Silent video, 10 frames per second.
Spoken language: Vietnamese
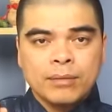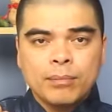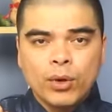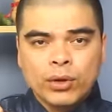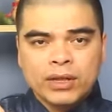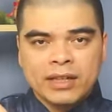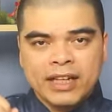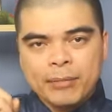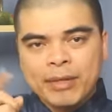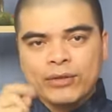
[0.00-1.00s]
một
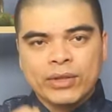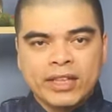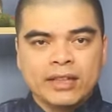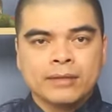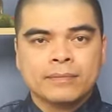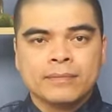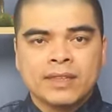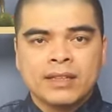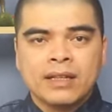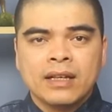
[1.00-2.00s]
em bé tuổi thìn
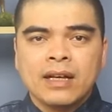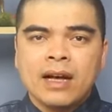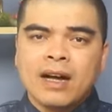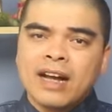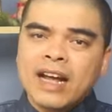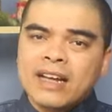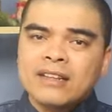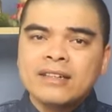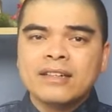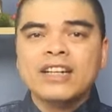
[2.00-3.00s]
ở
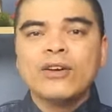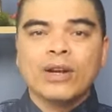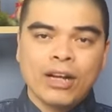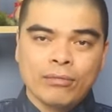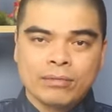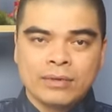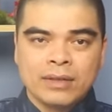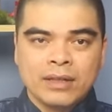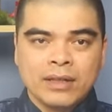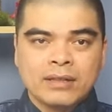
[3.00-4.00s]
ngay từ khi lọt lòng
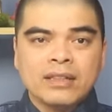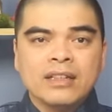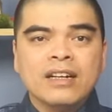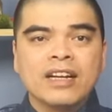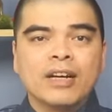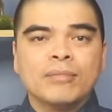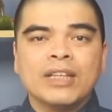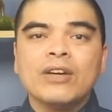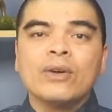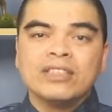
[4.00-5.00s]
những người cầm
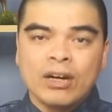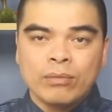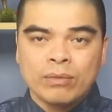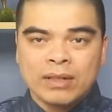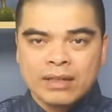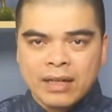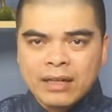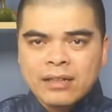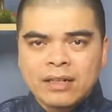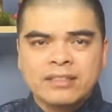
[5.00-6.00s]
tinh con rồng đã
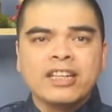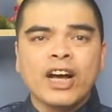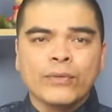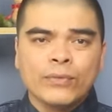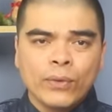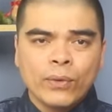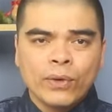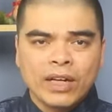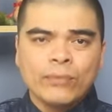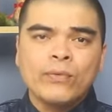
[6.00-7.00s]
được trời
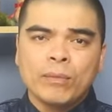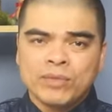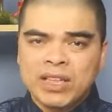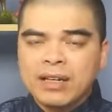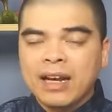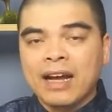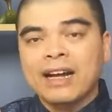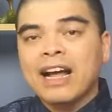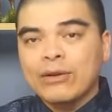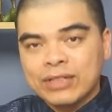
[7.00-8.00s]
phú cái phẩm chất là
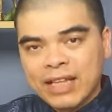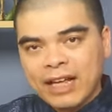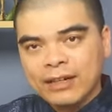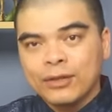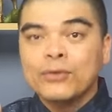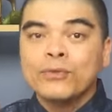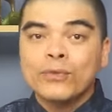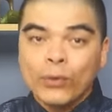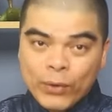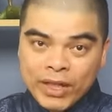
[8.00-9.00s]
cao sang
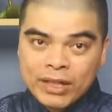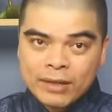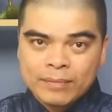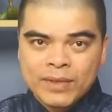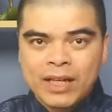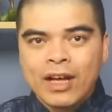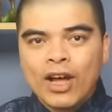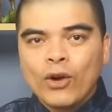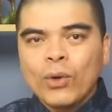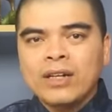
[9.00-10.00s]
phú quý
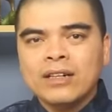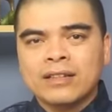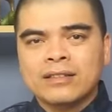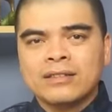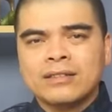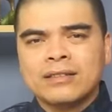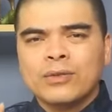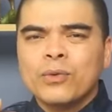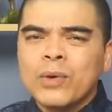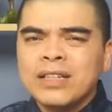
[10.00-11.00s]
luôn được
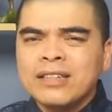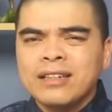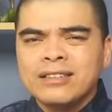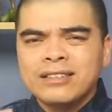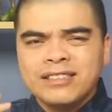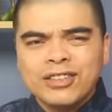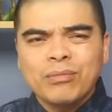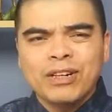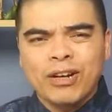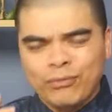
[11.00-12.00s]
quý nhân dốc
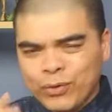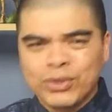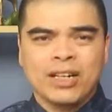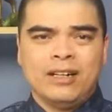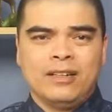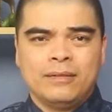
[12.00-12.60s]
lòng phù trợ